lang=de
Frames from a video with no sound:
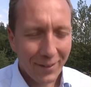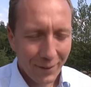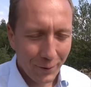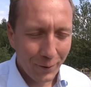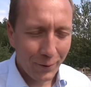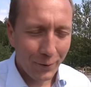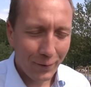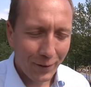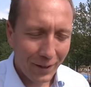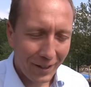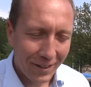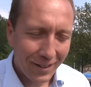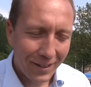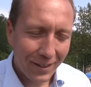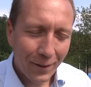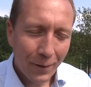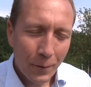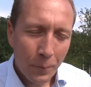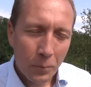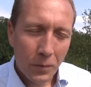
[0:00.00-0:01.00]
Gute
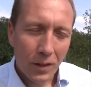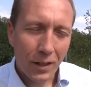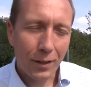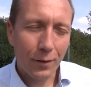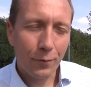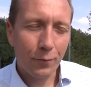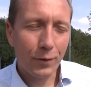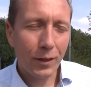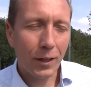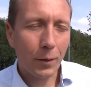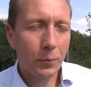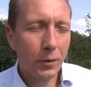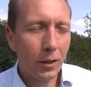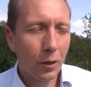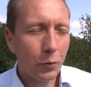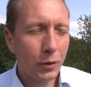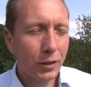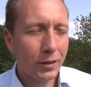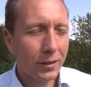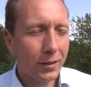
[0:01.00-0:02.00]
Frage. Äh, wir haben,
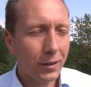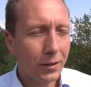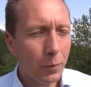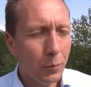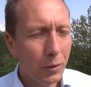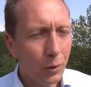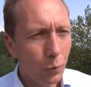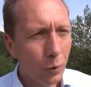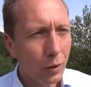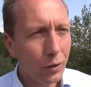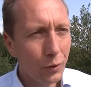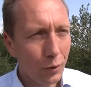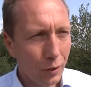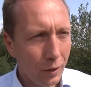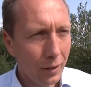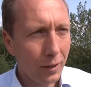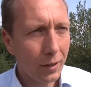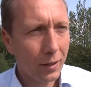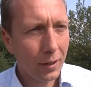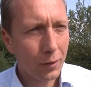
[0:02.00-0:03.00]
glaube ich, ein ziemlich gutes
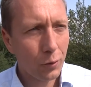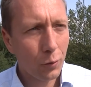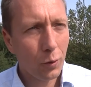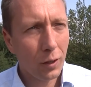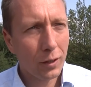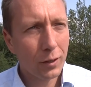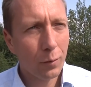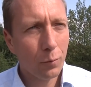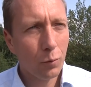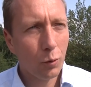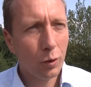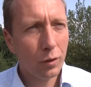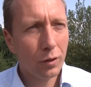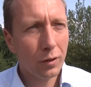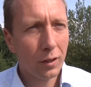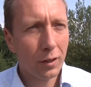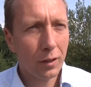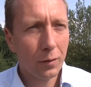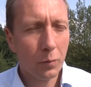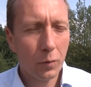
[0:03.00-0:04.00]
äh,
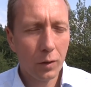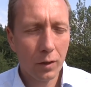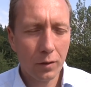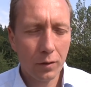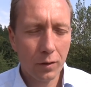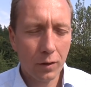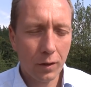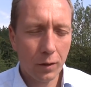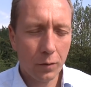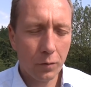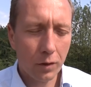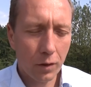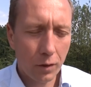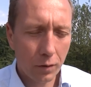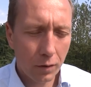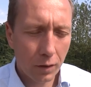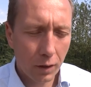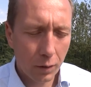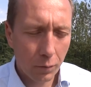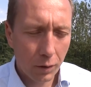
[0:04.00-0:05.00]
Gastroangebot, ähm,
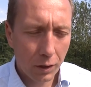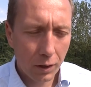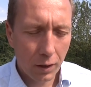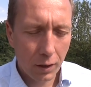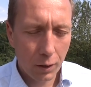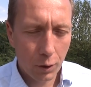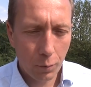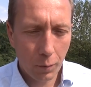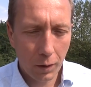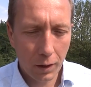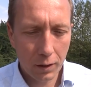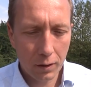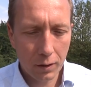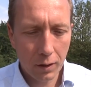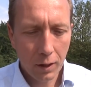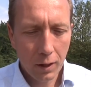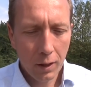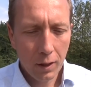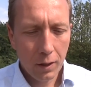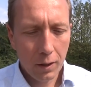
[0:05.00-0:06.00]
das wir hier entsprechend
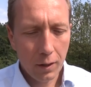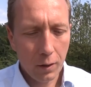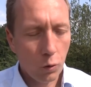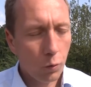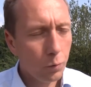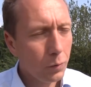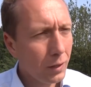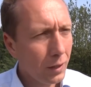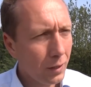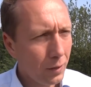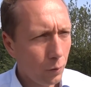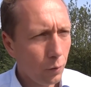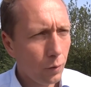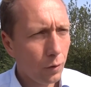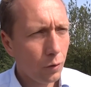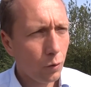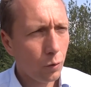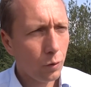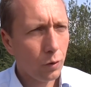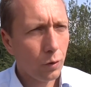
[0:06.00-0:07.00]
äh, umsetzen
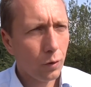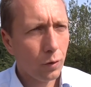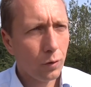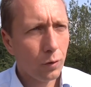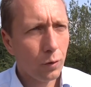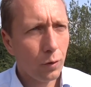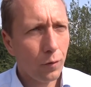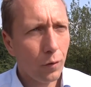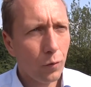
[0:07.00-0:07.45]
und, und, und zur